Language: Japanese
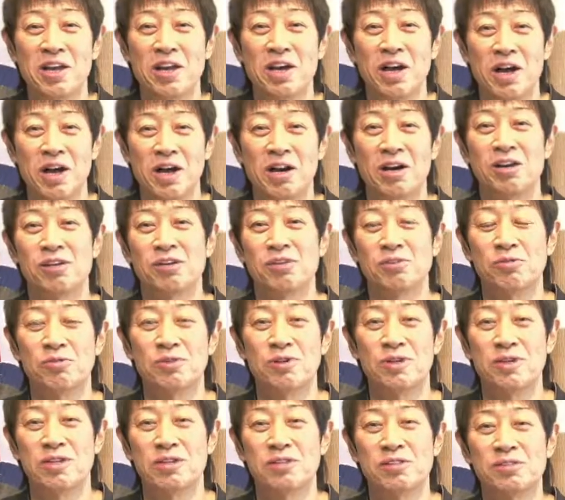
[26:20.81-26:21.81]
ああ、
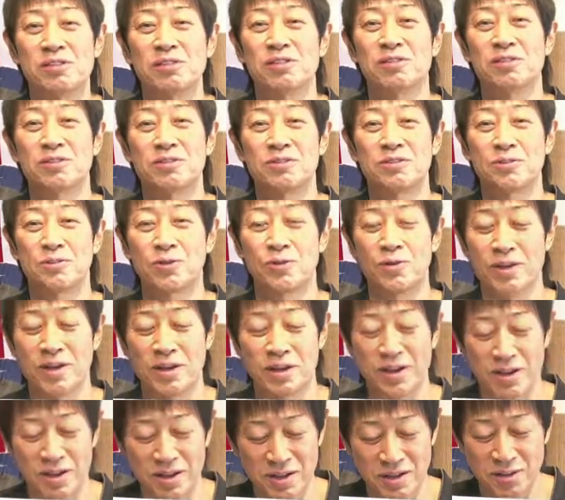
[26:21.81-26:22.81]
俺、こ
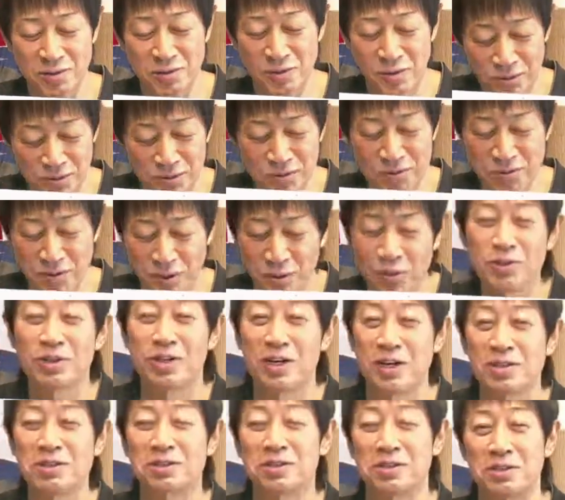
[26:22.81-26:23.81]
れを本当は追い
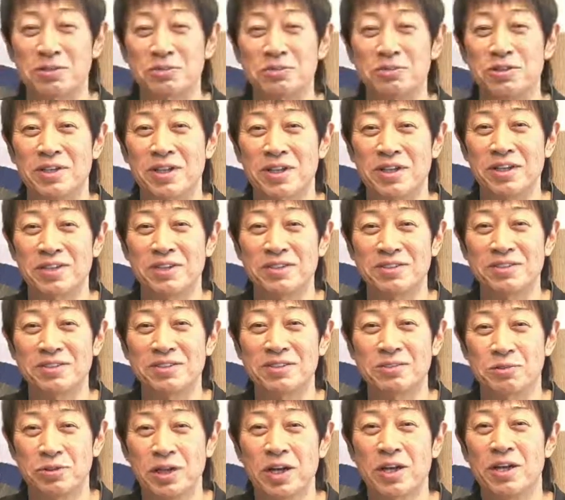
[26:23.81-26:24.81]
かけてるんだなって
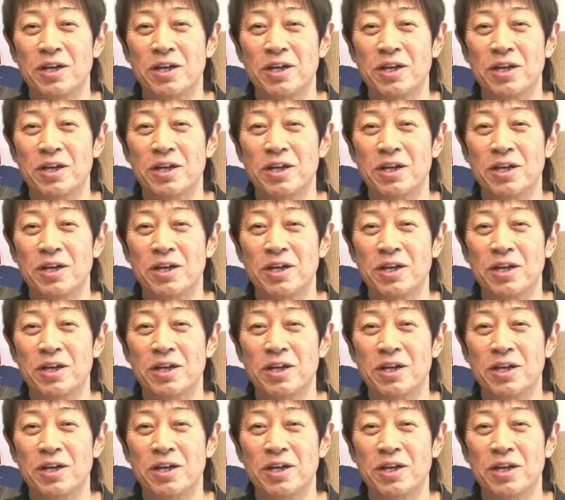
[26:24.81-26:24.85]
いう、